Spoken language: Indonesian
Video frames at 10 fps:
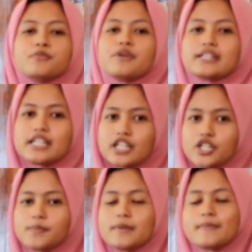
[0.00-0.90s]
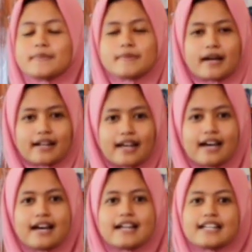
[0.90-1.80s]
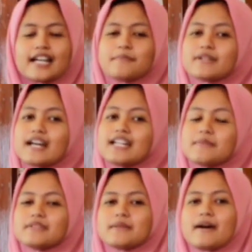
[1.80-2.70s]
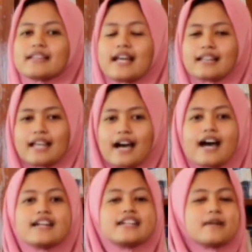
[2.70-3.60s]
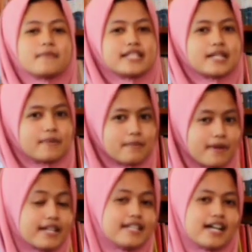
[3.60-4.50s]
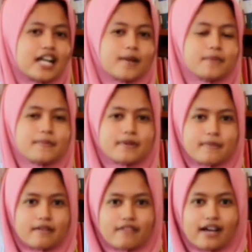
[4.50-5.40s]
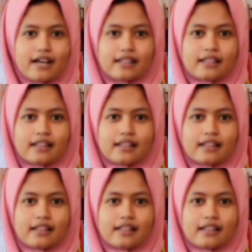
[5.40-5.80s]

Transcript: Buat hidup lebih bermakna dengan berani menerima tantangan dan menjadi pribadi yang lebih bermanfaat.